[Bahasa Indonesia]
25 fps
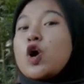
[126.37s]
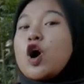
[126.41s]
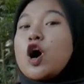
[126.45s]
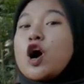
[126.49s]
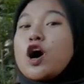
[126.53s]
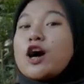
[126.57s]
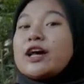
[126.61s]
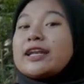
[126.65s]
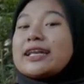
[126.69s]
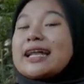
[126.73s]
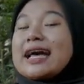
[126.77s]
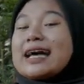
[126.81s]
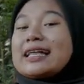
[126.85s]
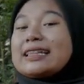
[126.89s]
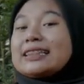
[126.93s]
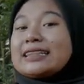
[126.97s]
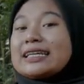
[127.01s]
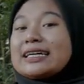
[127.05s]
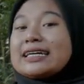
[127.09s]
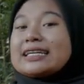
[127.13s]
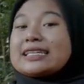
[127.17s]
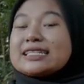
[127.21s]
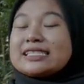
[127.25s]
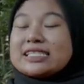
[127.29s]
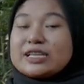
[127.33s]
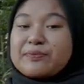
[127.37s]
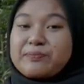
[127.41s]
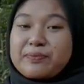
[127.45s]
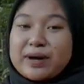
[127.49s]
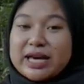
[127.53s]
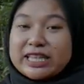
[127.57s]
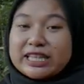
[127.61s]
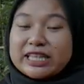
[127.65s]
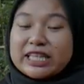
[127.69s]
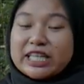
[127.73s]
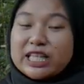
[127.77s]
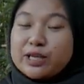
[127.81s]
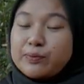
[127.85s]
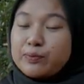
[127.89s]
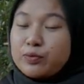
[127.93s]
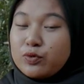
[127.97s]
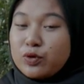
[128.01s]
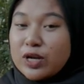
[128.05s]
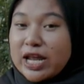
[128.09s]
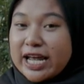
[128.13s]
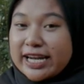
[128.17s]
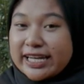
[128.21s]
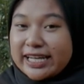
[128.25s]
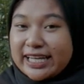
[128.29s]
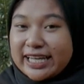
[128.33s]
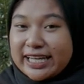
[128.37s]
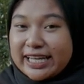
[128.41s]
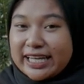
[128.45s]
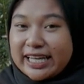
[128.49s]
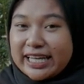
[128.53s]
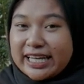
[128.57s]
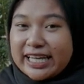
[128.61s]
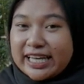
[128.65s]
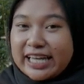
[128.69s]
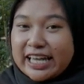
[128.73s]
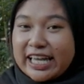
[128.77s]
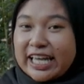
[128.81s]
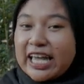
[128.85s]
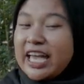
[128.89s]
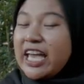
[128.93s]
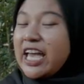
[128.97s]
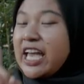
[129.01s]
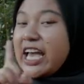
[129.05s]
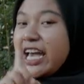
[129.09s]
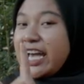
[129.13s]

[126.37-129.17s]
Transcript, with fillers: orang tercepat di bulan ini